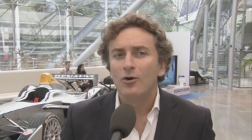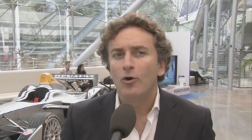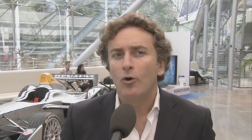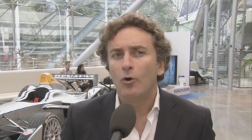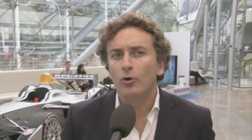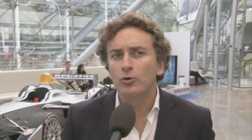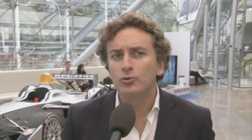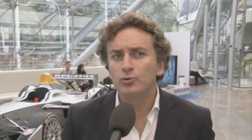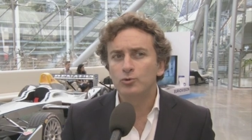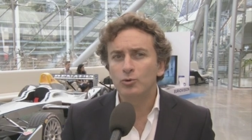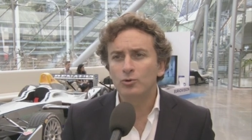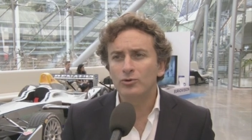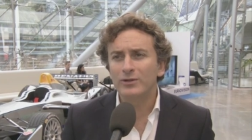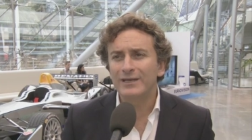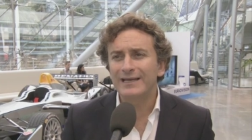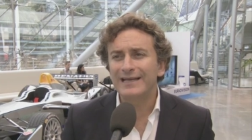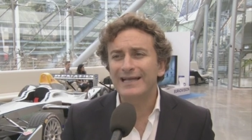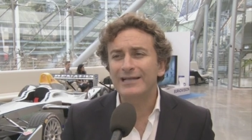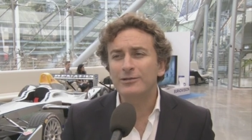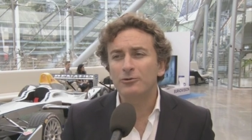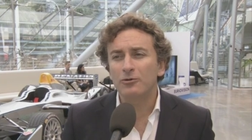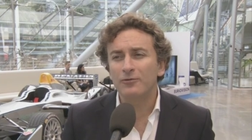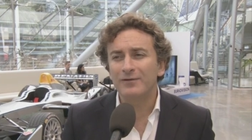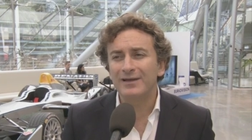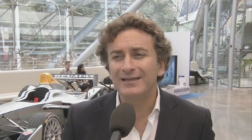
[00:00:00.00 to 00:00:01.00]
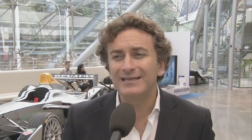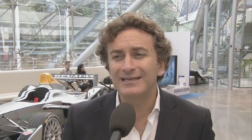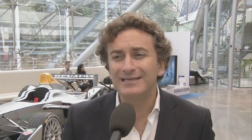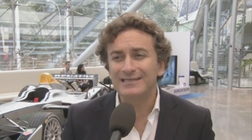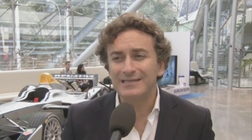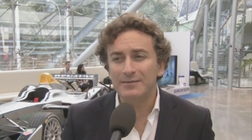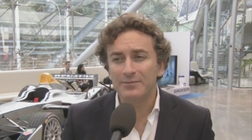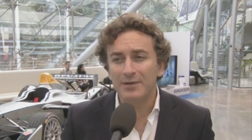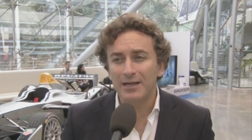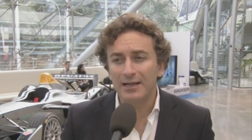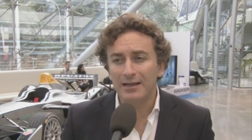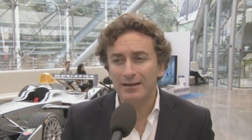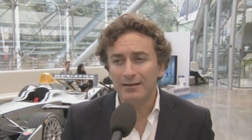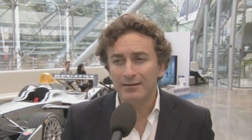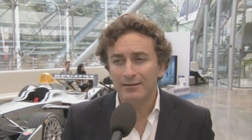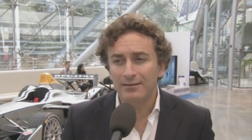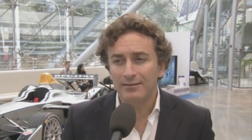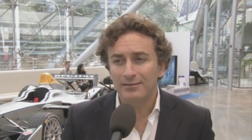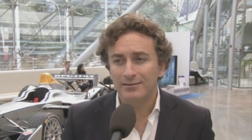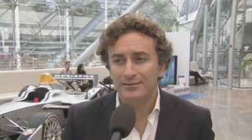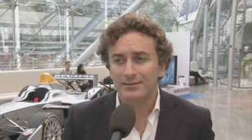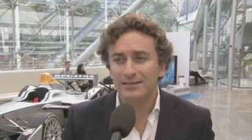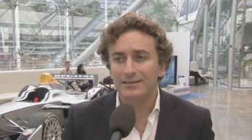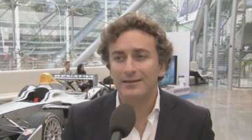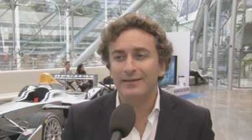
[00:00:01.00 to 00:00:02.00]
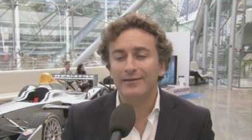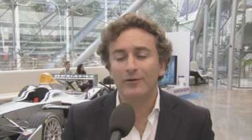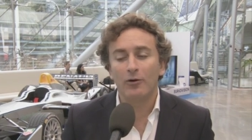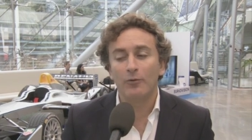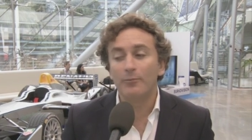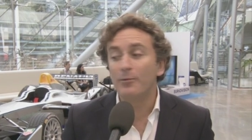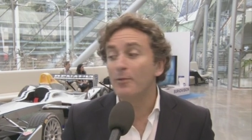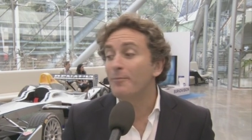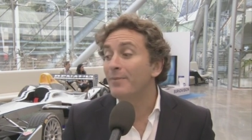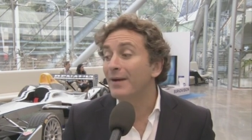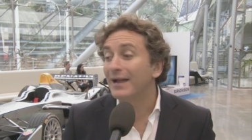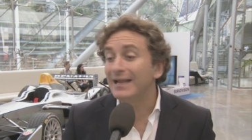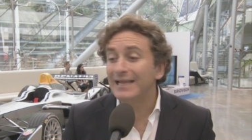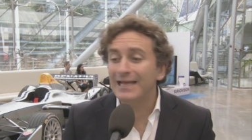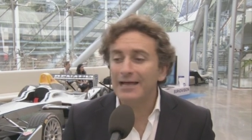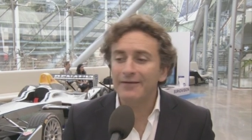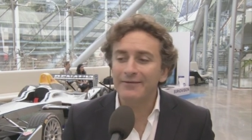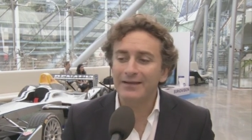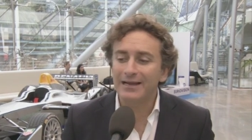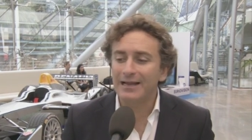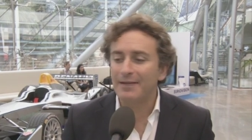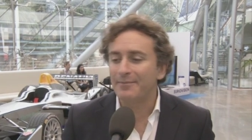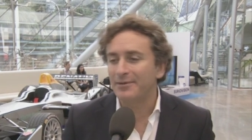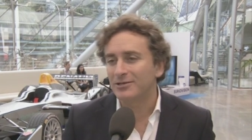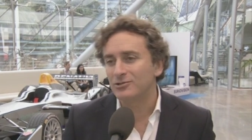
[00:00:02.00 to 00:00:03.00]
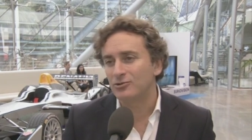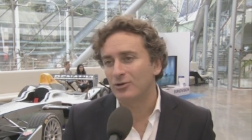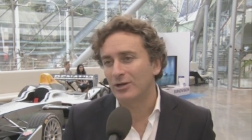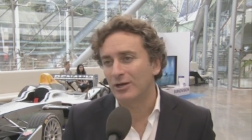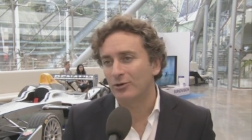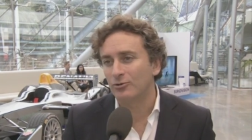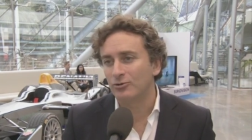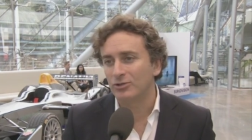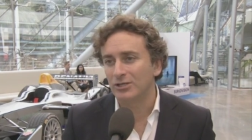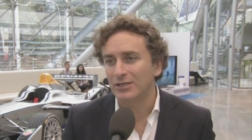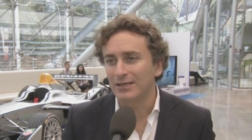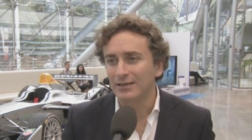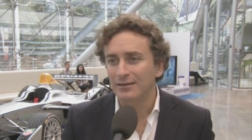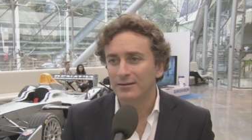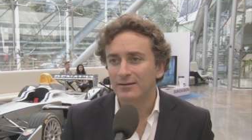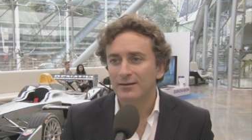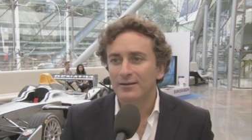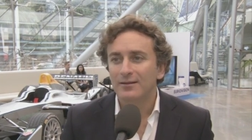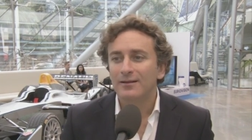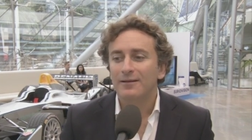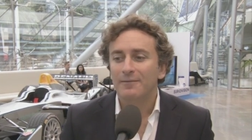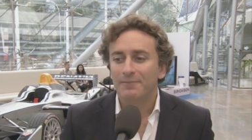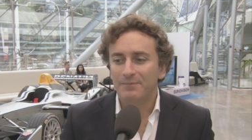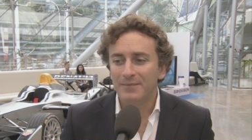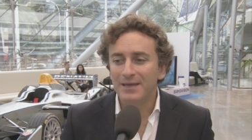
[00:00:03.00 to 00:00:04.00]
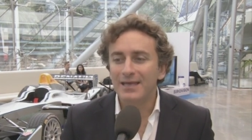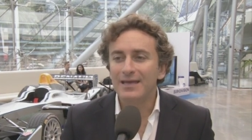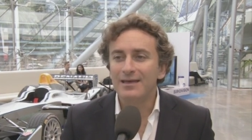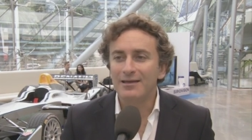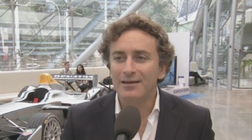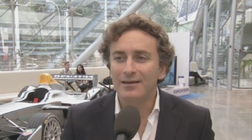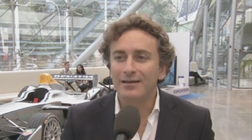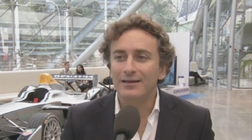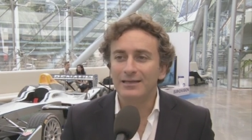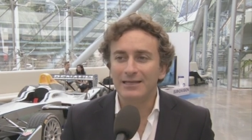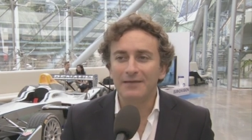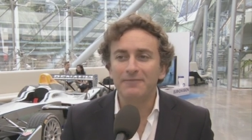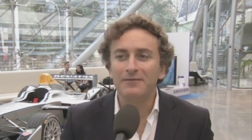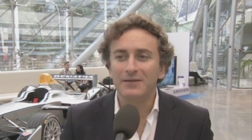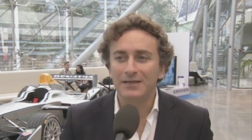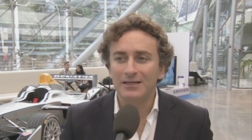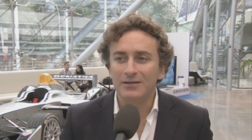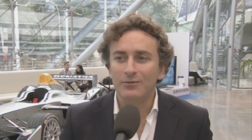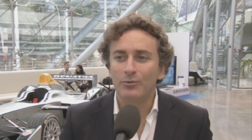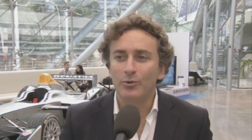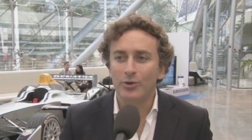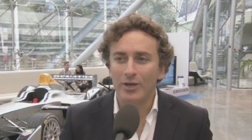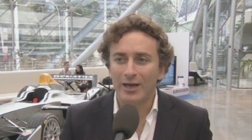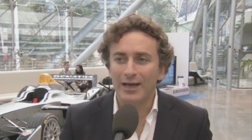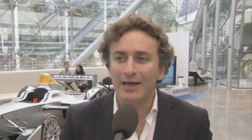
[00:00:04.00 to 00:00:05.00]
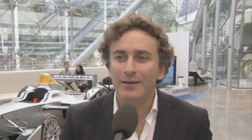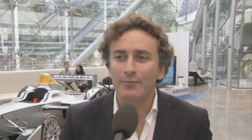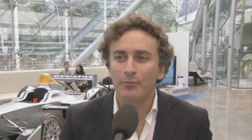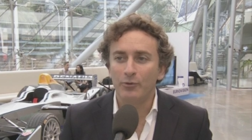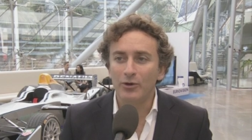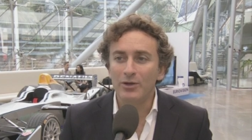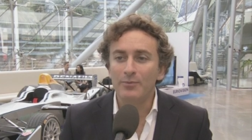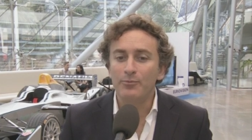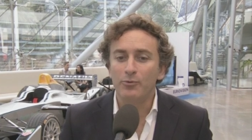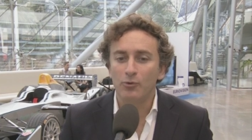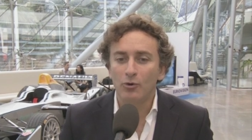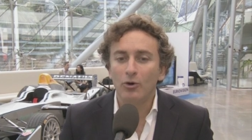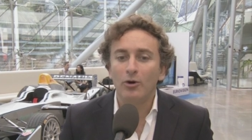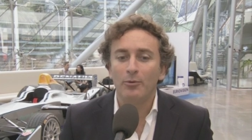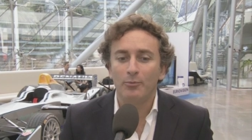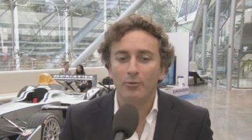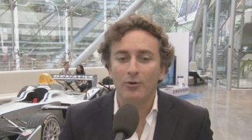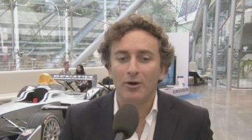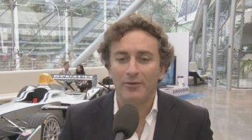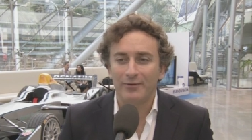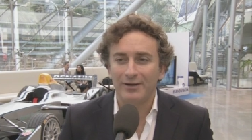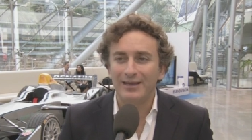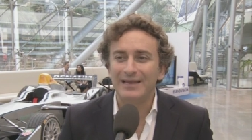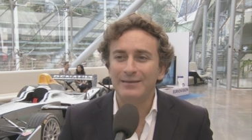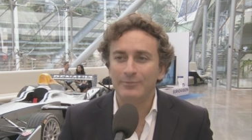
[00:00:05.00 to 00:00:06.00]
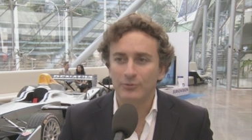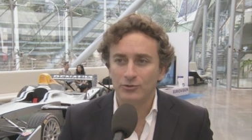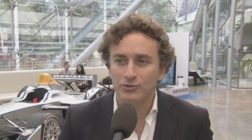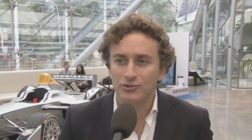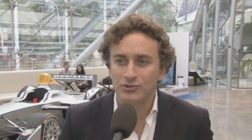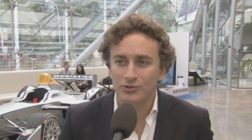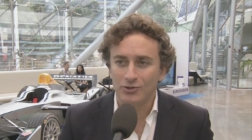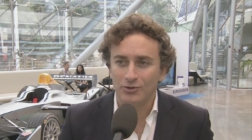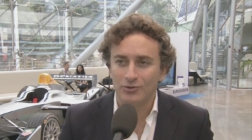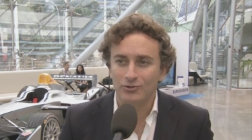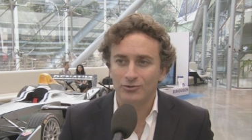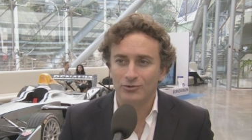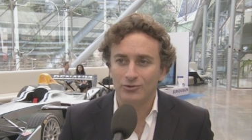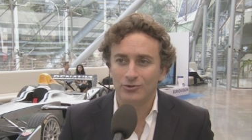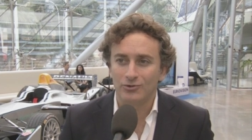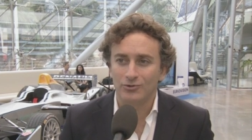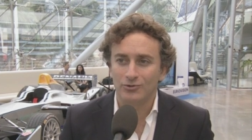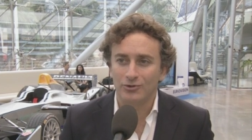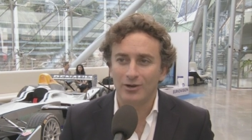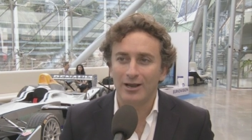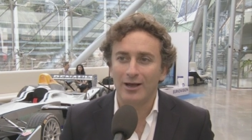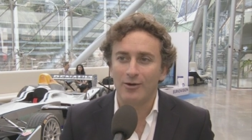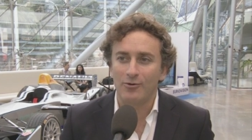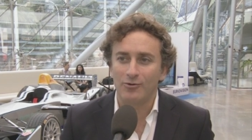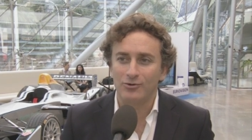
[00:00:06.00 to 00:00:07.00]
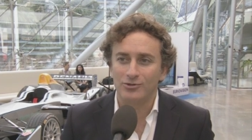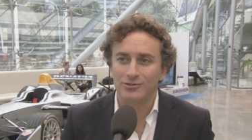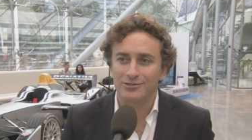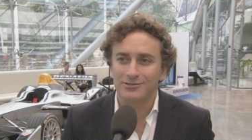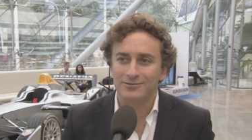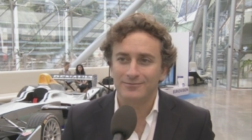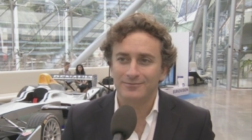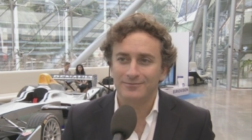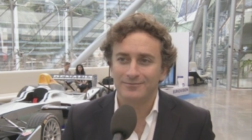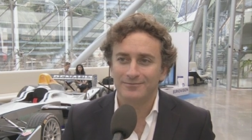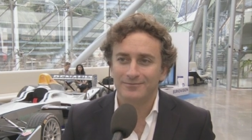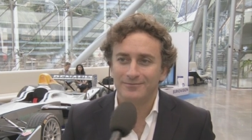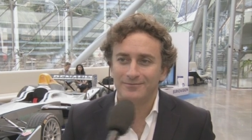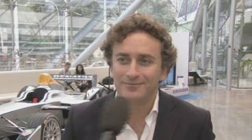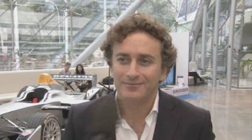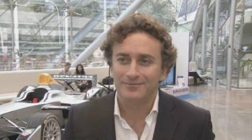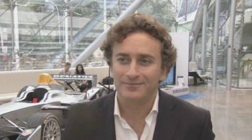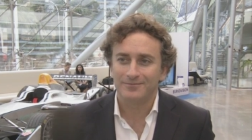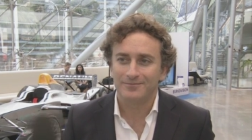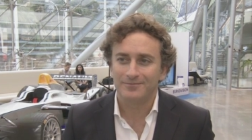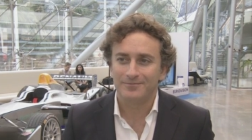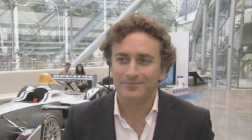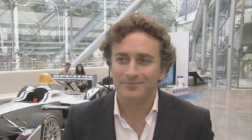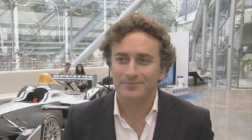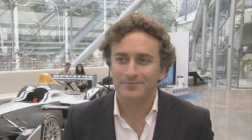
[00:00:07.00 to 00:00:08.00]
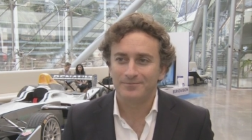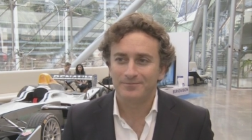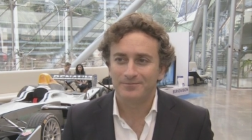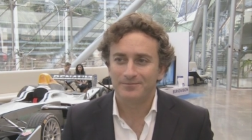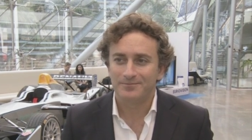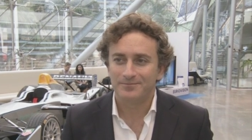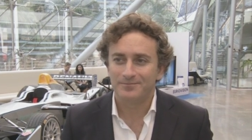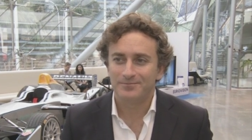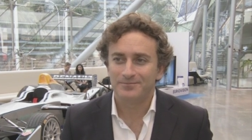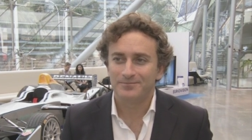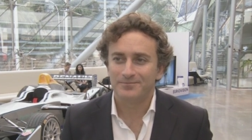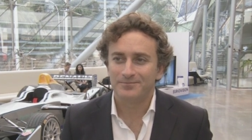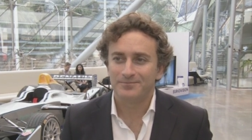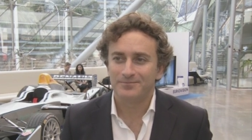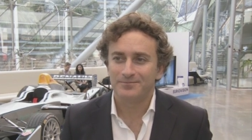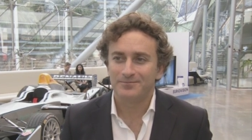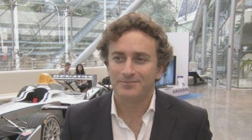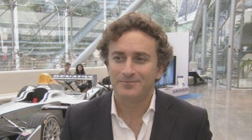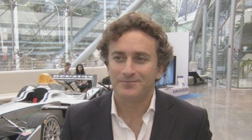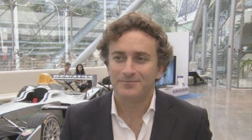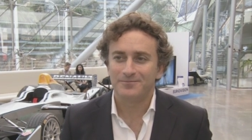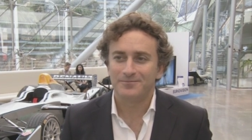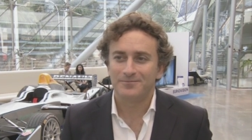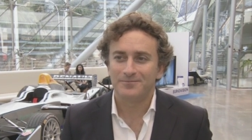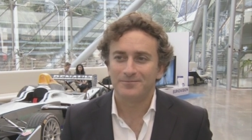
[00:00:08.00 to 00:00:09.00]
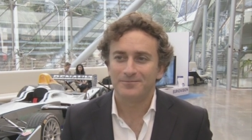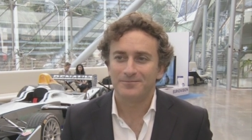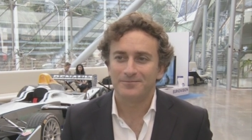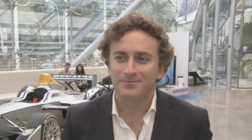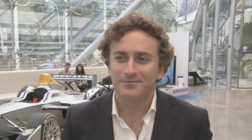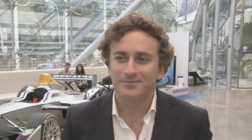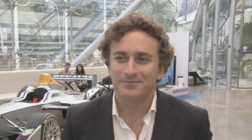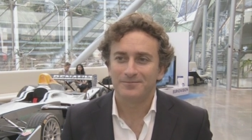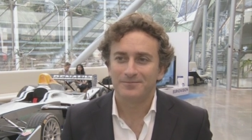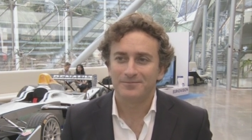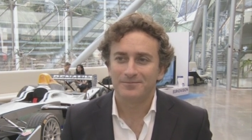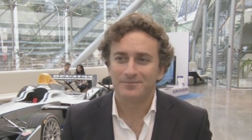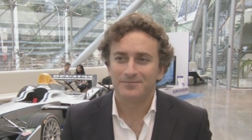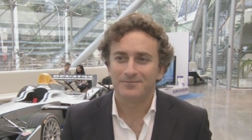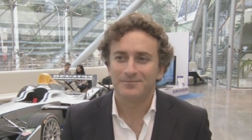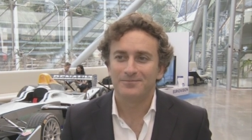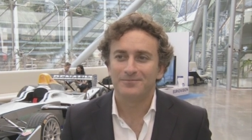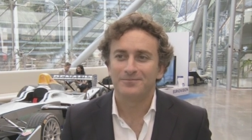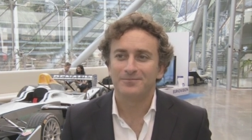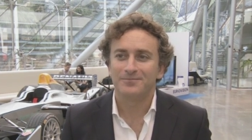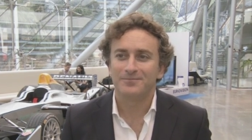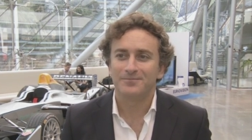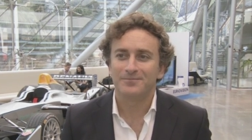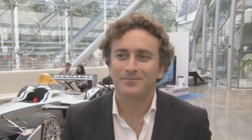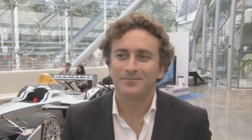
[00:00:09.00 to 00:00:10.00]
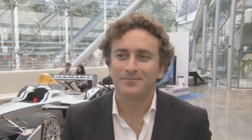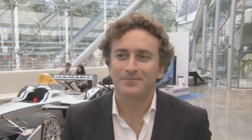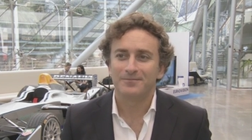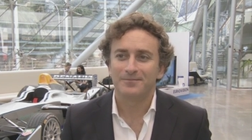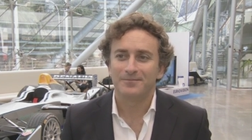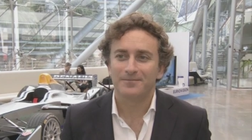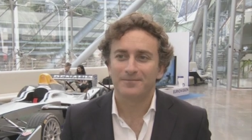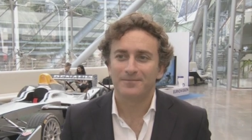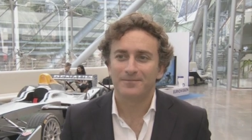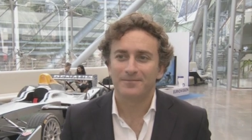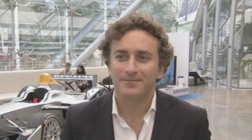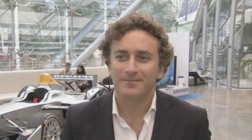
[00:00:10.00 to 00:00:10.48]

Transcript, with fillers: autour des 80 décibels, c'est-à-dire on peut parler avec la personne à côté, mais euh, définitivement il y aura un bruit pour, pour avoir l'émotion de, la course. Alors autre petite question, là ça va être plus difficile peut-être, l'odeur,